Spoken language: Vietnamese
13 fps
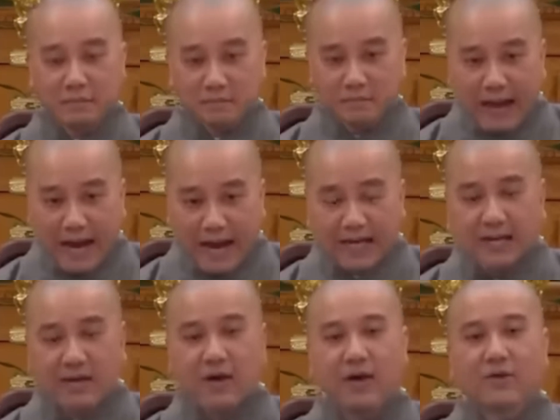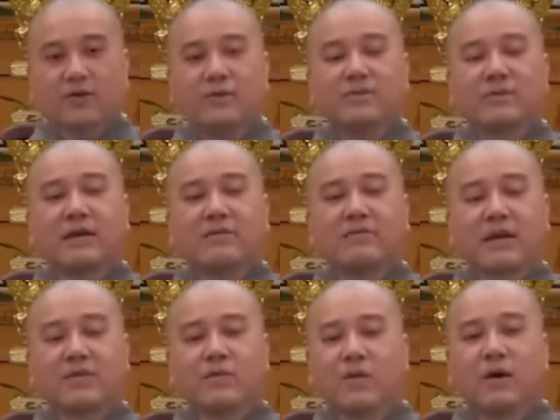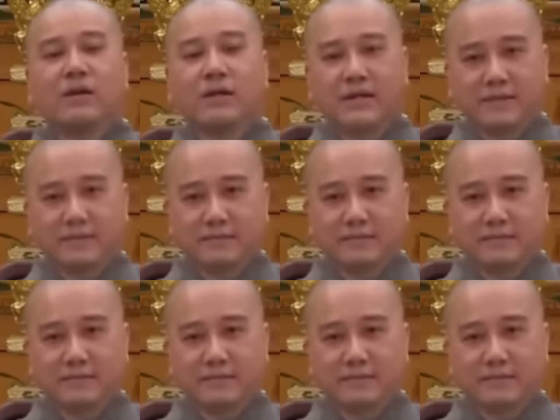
ba cái đó chúng ta phải quên đi